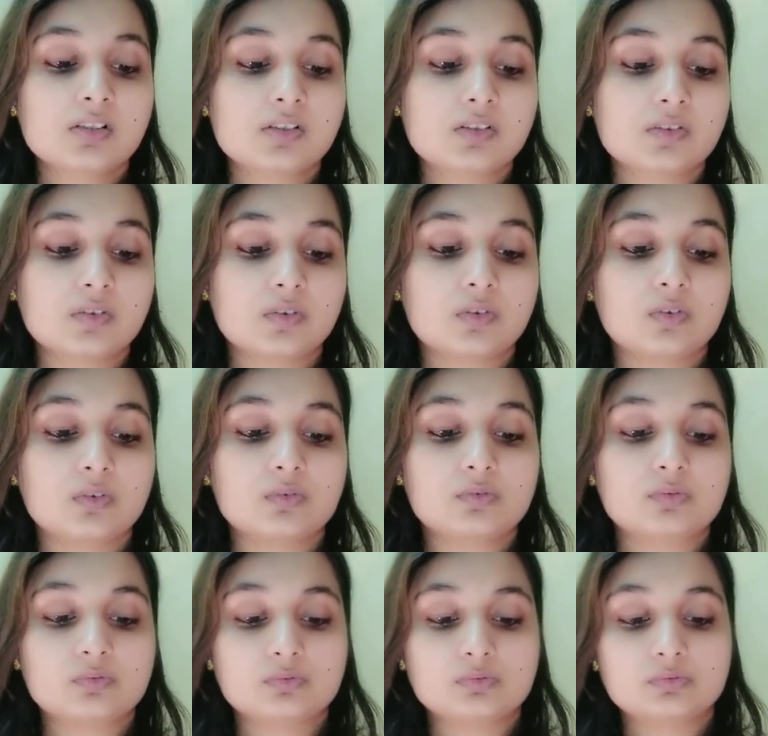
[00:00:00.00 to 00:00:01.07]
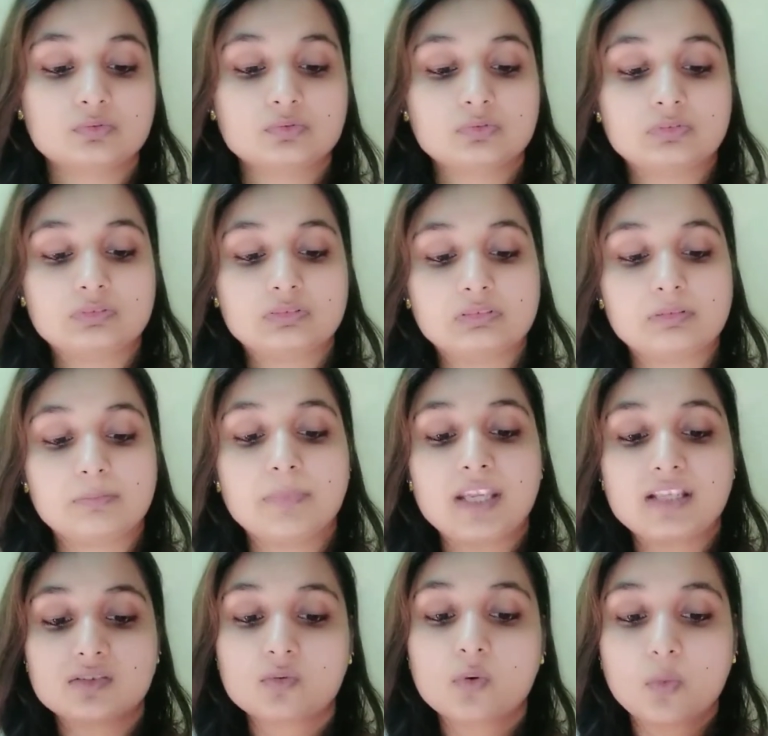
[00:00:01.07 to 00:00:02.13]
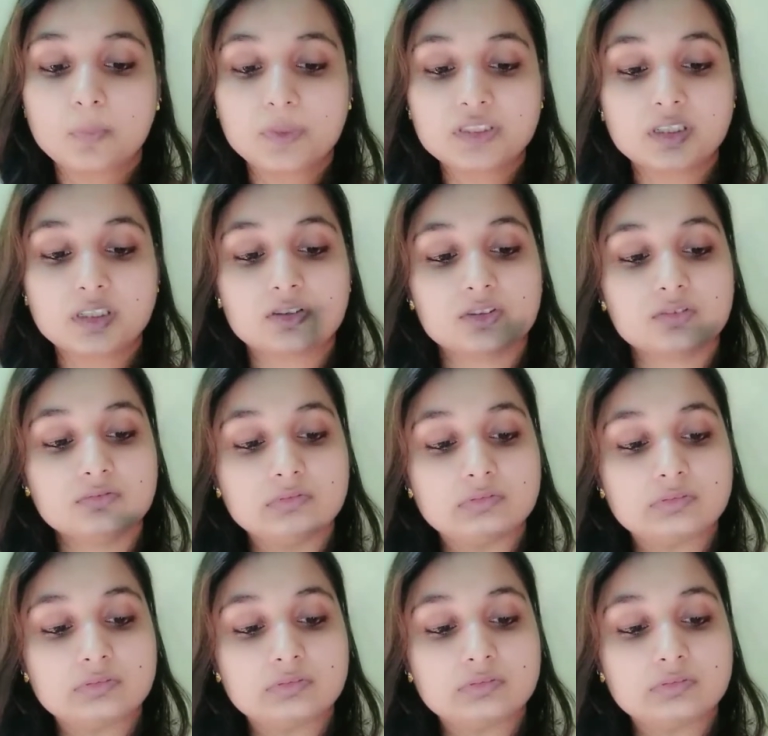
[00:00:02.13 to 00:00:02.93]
सो so, मैं इसको ओपन करती हूँ